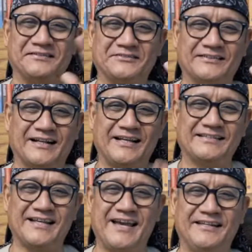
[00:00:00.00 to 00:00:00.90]
Saudara rekan
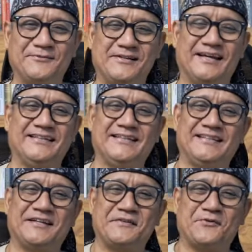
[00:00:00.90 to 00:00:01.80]
saya Edi Mulyadi
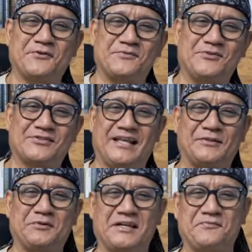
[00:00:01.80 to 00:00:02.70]
dari Forum News
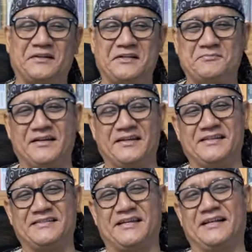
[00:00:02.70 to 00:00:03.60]
Network FNN Bang Edi
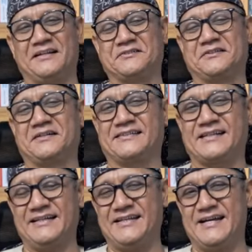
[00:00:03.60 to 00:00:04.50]
Channel. Saudara
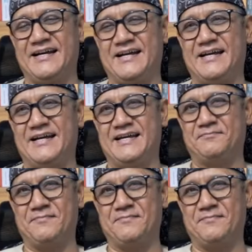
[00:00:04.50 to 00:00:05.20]
sekalian,